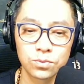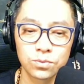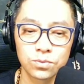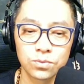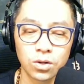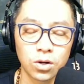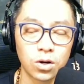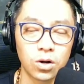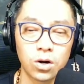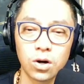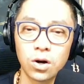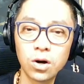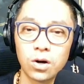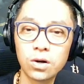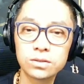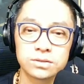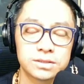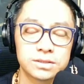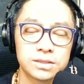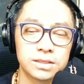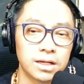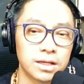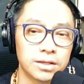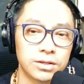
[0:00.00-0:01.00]
họ
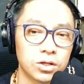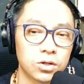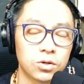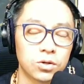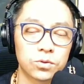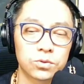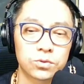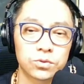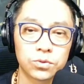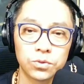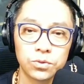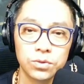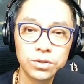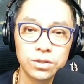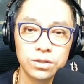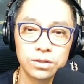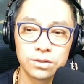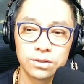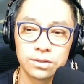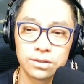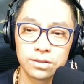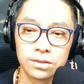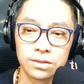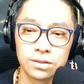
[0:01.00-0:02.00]
chỉ là những con rối
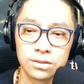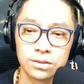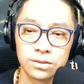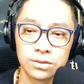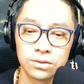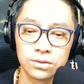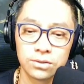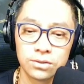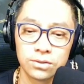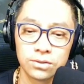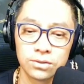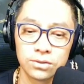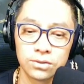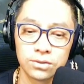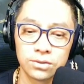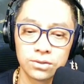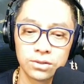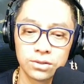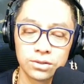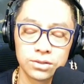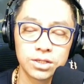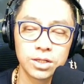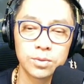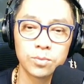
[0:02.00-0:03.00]

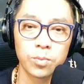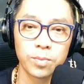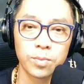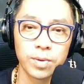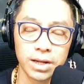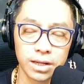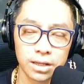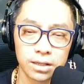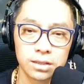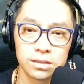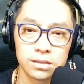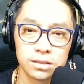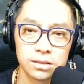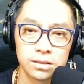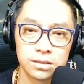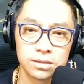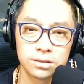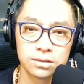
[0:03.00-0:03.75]
trên một bàn cờ